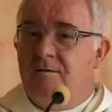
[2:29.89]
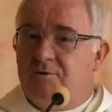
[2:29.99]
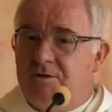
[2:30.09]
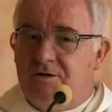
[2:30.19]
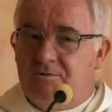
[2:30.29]

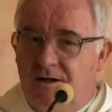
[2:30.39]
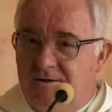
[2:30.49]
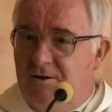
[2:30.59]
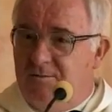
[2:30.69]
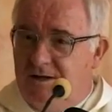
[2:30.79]
Przyszła
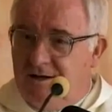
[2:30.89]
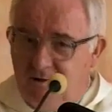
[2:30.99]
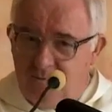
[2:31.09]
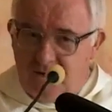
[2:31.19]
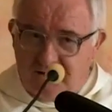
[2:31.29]
do mnie
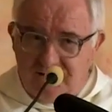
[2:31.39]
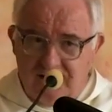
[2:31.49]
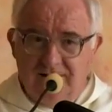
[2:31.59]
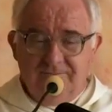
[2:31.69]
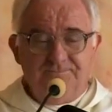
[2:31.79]

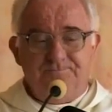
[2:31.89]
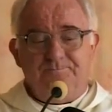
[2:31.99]
kobieta,